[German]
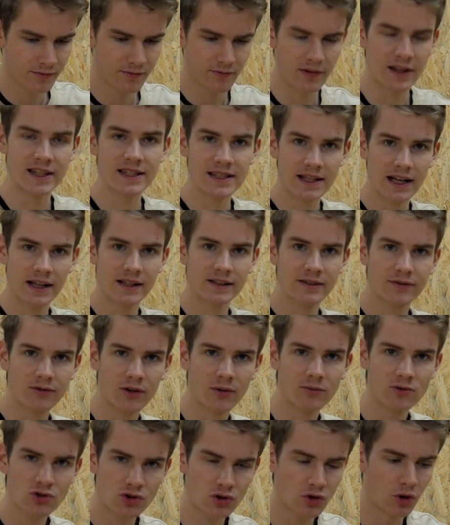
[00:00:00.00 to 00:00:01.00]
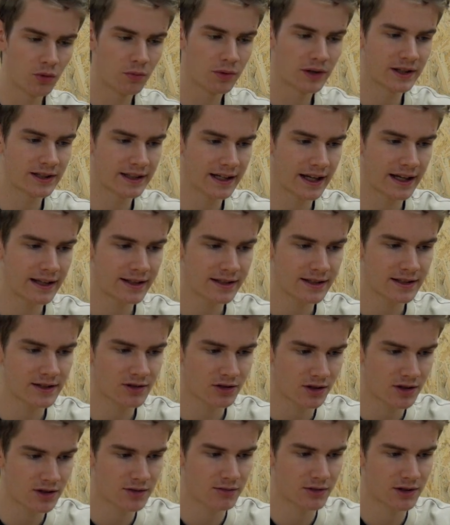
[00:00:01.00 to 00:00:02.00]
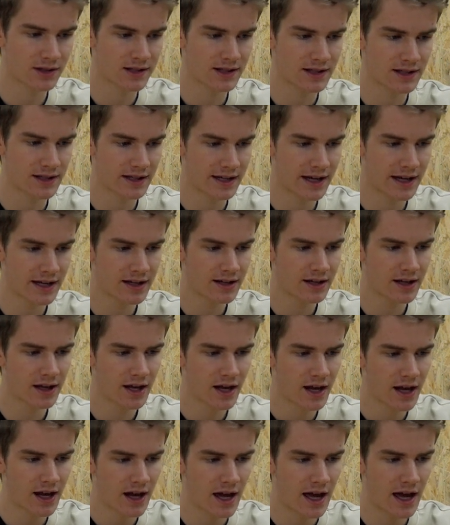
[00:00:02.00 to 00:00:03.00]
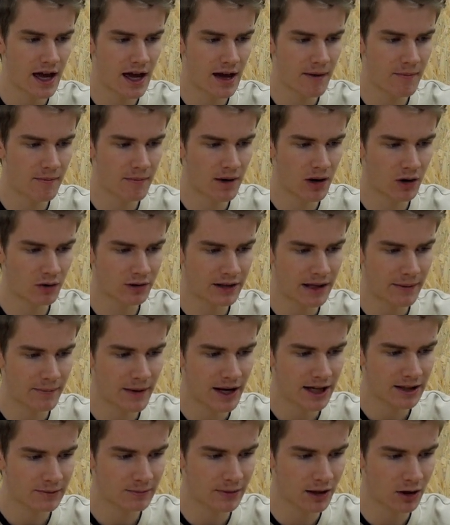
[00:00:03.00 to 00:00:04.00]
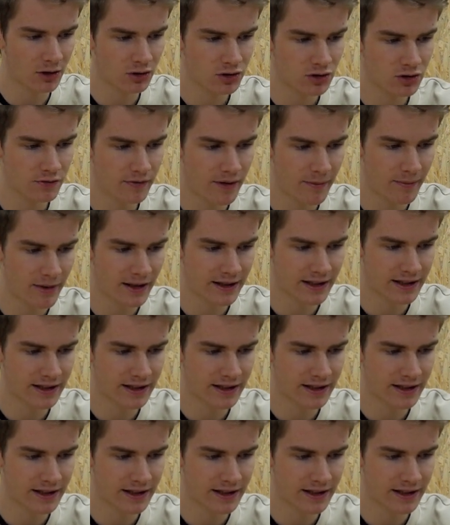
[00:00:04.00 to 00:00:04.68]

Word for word: wenn es halt vom Strom getrennt ist, sonst wird es nicht gehen. Ähm, und da merkt man auch schon, wenn man